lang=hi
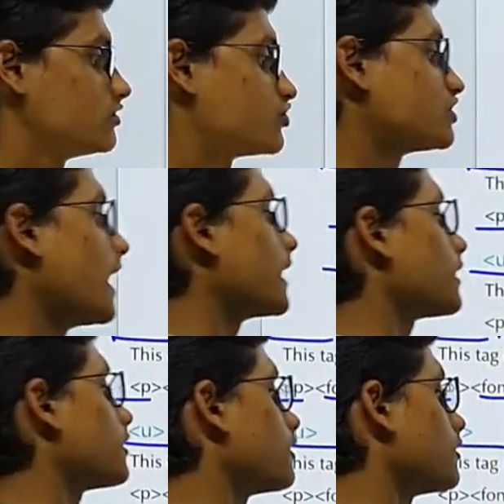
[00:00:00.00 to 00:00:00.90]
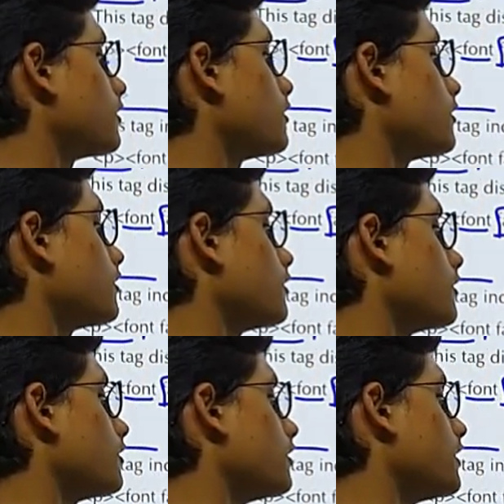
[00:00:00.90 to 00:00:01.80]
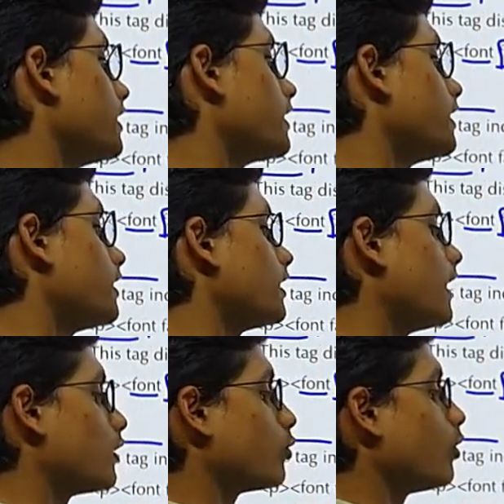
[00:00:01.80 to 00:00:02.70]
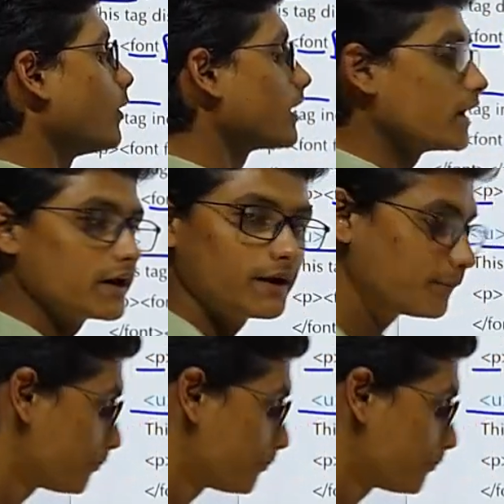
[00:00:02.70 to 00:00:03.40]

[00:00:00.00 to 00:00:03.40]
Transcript: start TT and over TT.